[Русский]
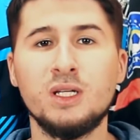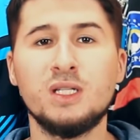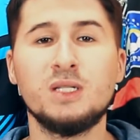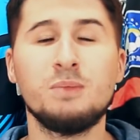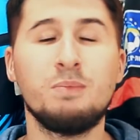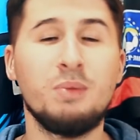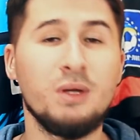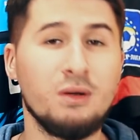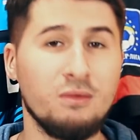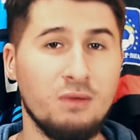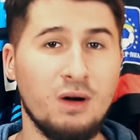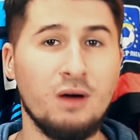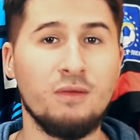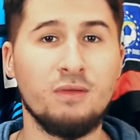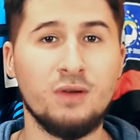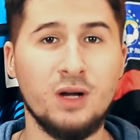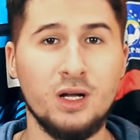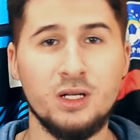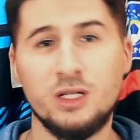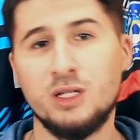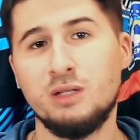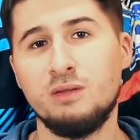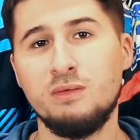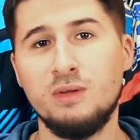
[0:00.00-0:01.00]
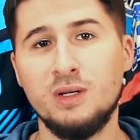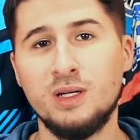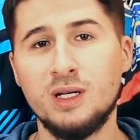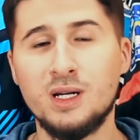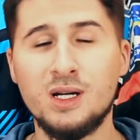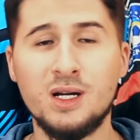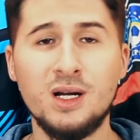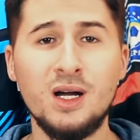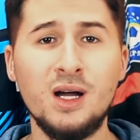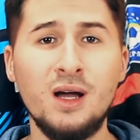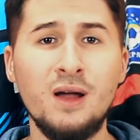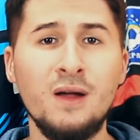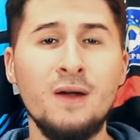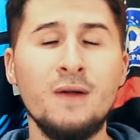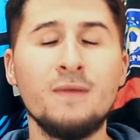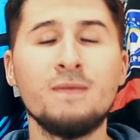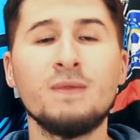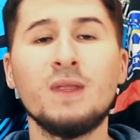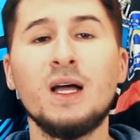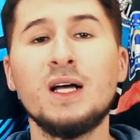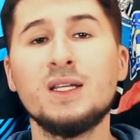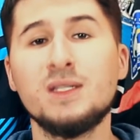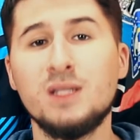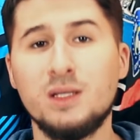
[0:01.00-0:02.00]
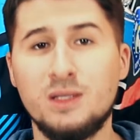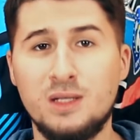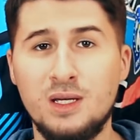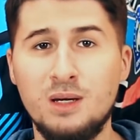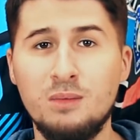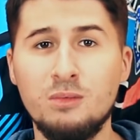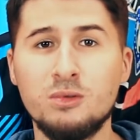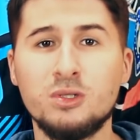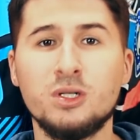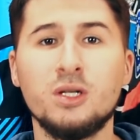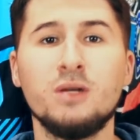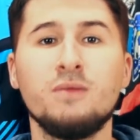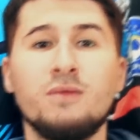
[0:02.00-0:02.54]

сперва в качестве игрока, а затем уже и